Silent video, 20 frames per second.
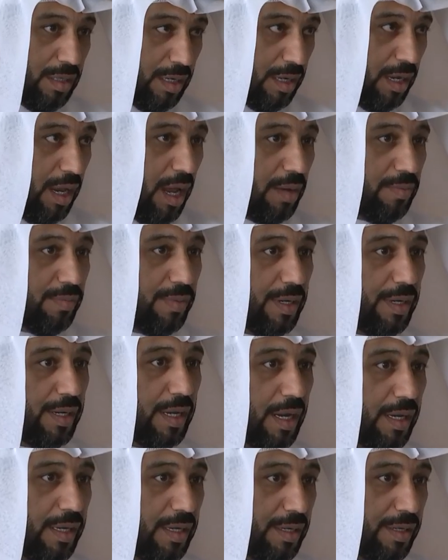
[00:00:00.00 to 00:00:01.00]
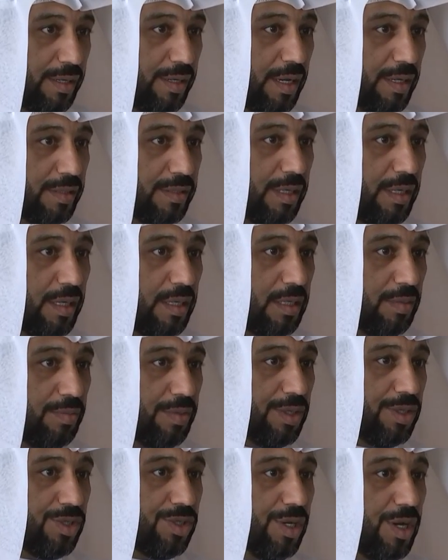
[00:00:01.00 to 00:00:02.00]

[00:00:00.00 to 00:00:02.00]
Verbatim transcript: الحملة خلال فترة الصيف حيث